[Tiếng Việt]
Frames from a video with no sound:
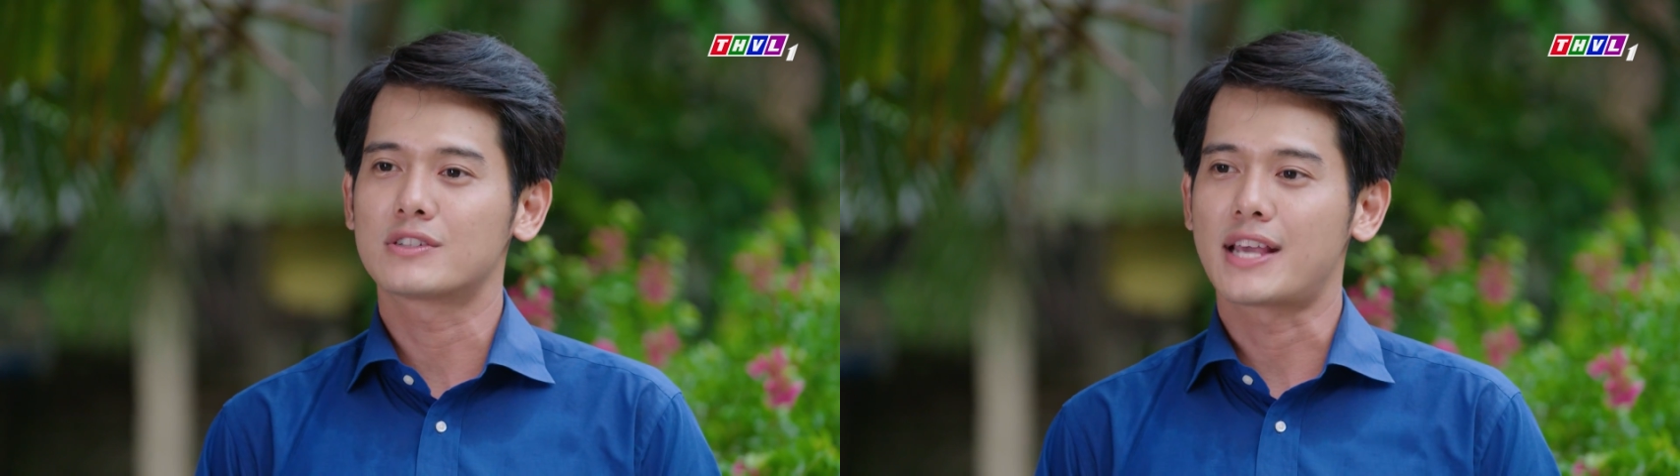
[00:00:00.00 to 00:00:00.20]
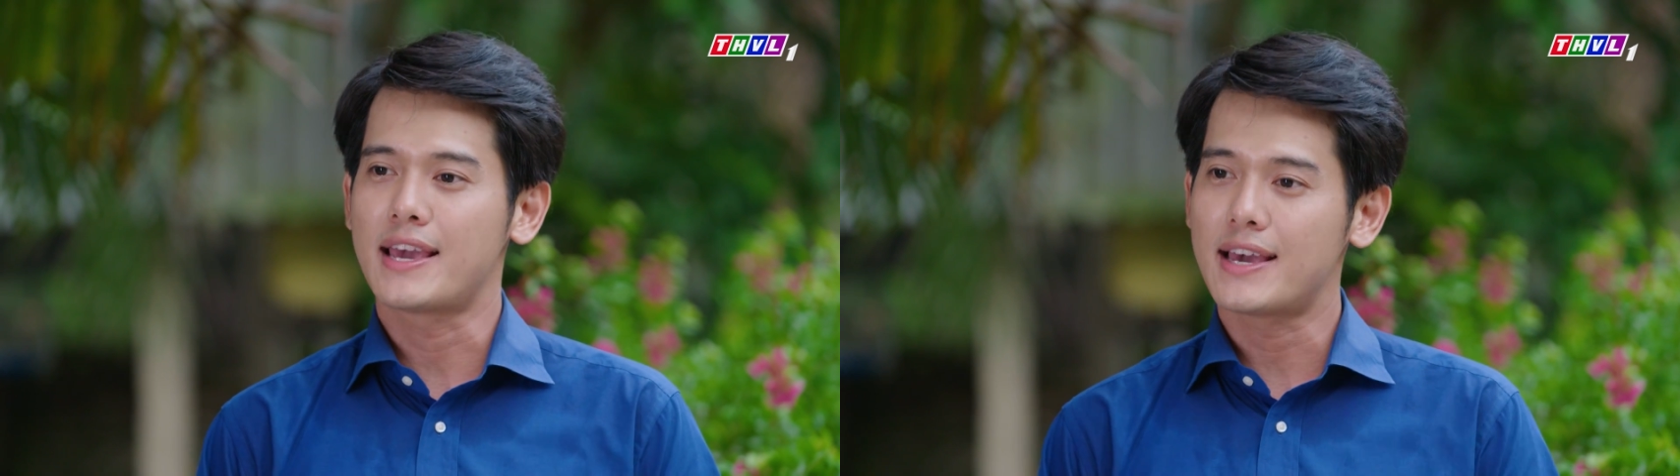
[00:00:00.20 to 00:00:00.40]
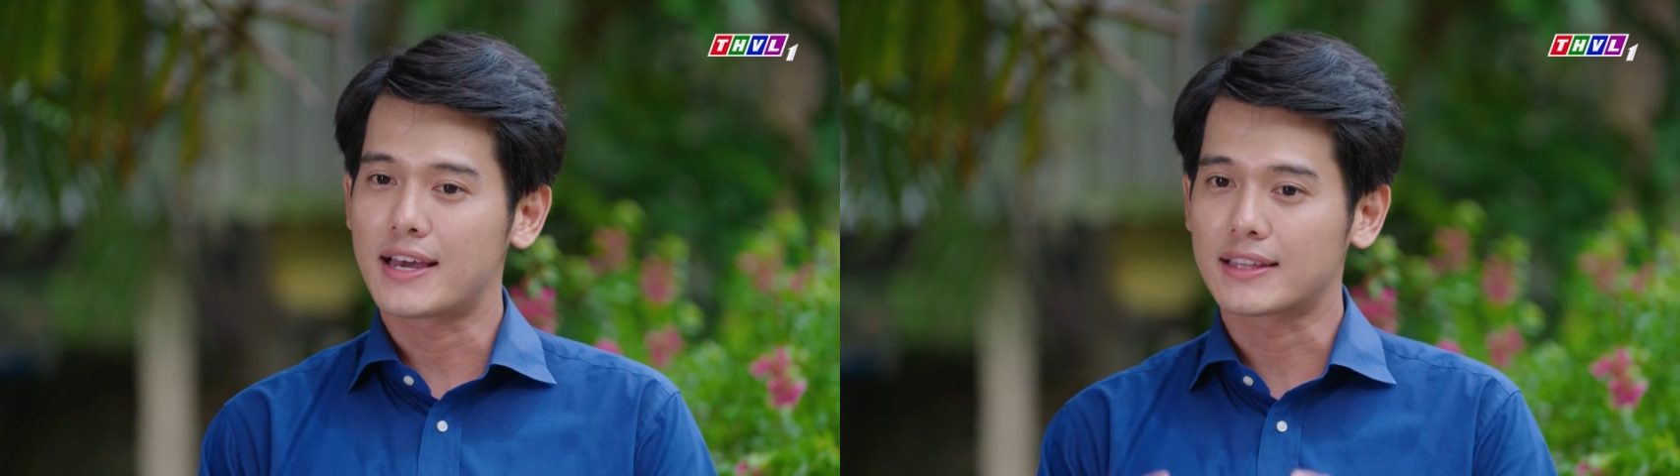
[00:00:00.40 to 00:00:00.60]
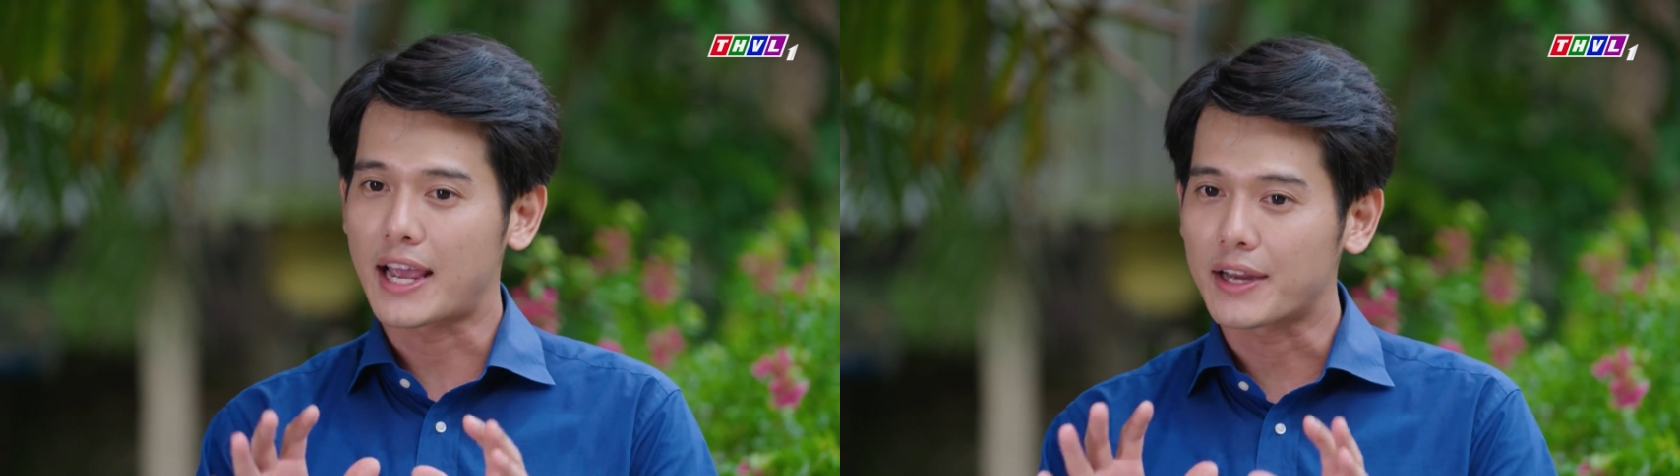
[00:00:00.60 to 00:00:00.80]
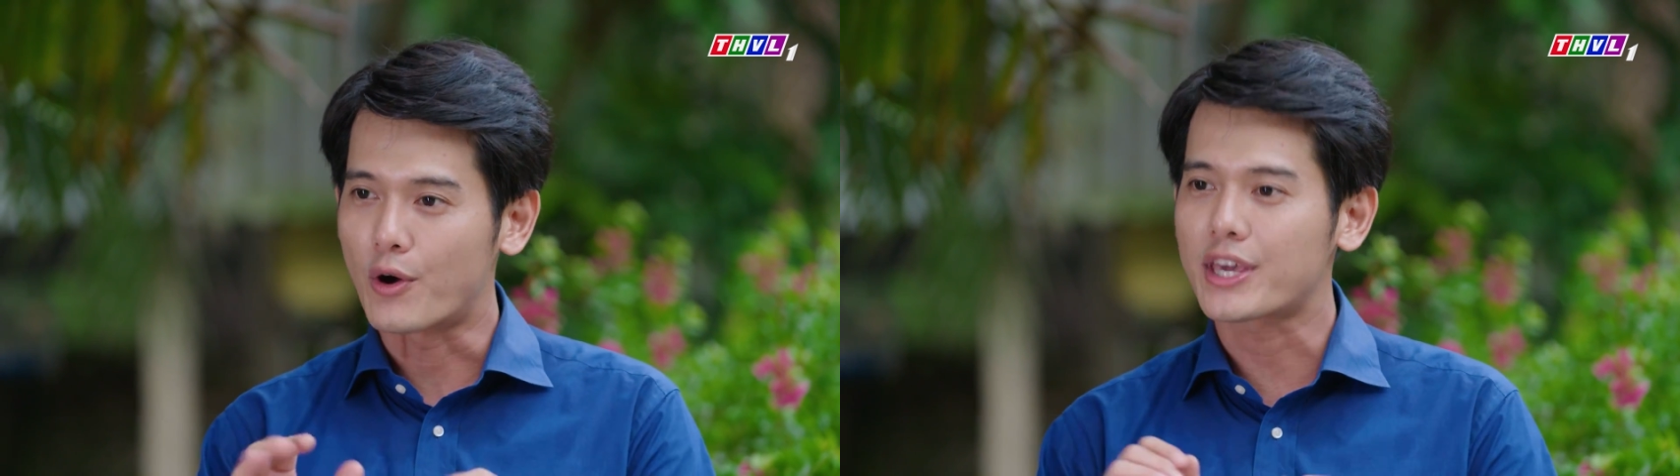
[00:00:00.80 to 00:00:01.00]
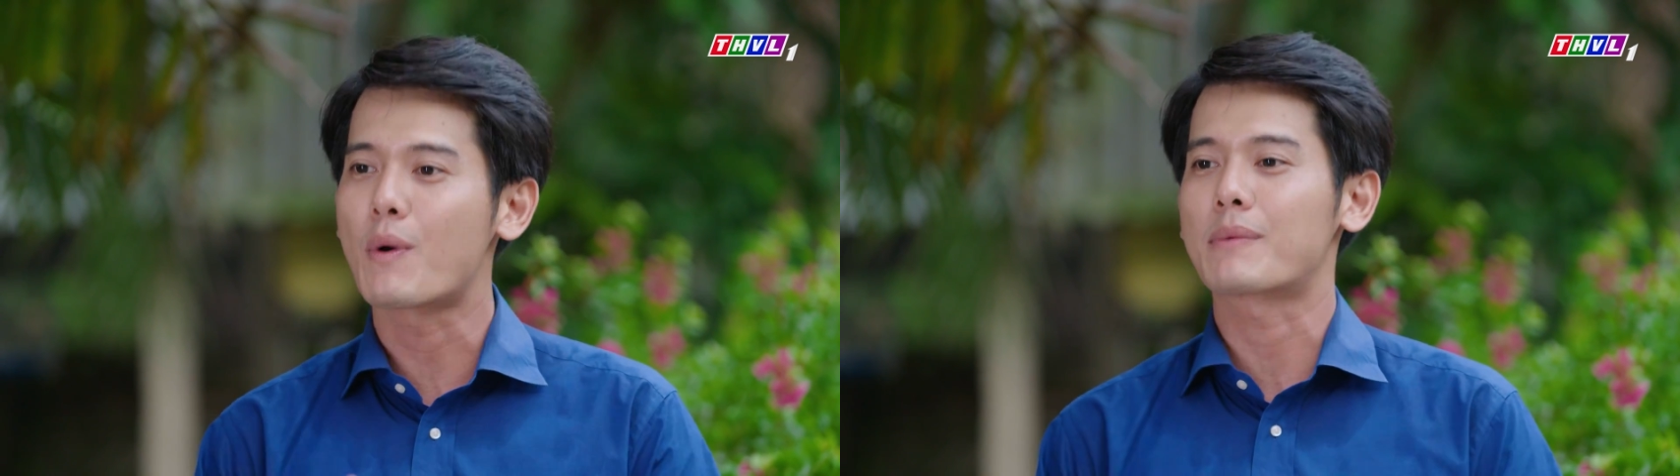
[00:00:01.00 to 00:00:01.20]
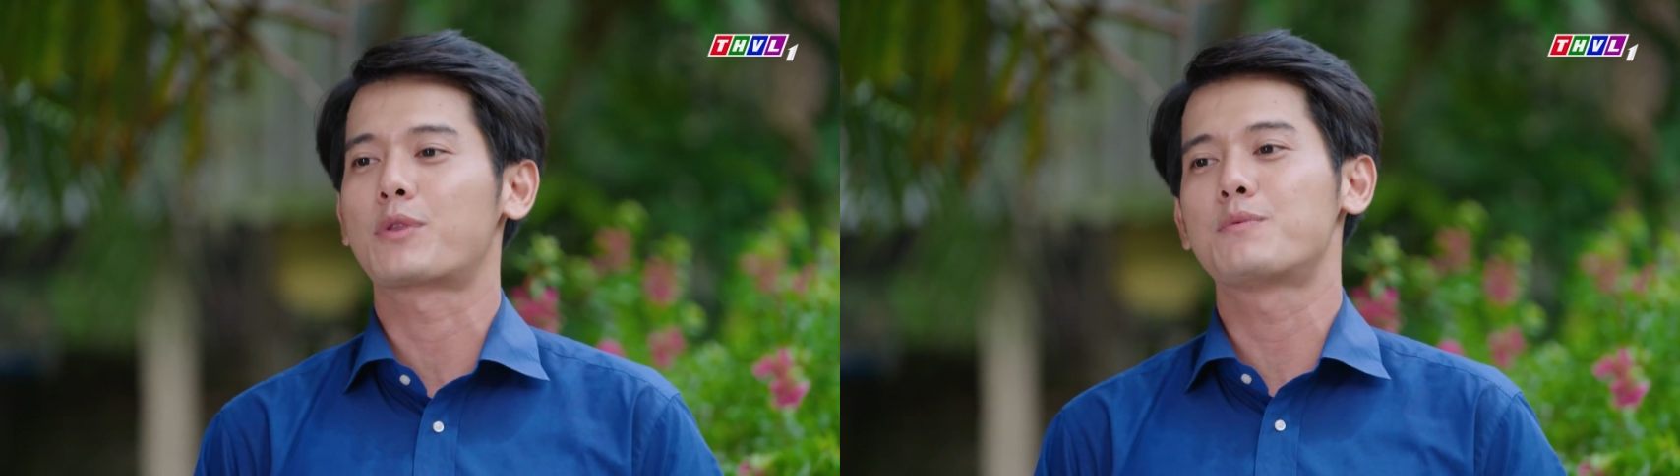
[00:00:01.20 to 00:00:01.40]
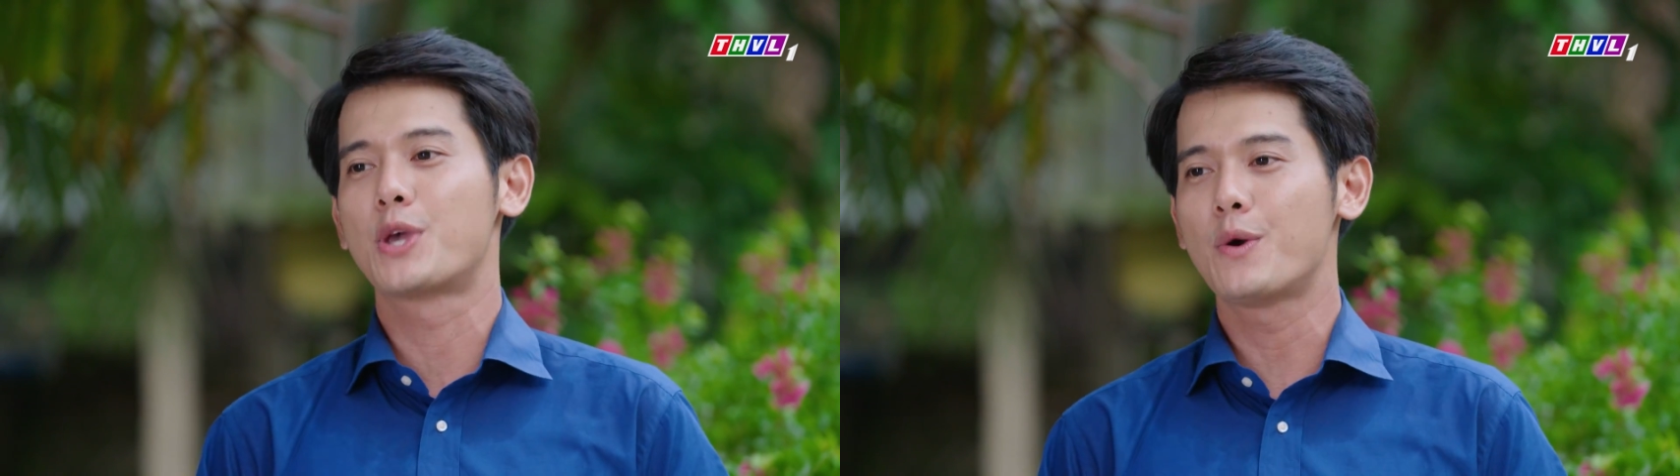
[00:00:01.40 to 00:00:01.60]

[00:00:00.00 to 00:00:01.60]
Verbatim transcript: con sẽ thay đổi kế hoạch một chút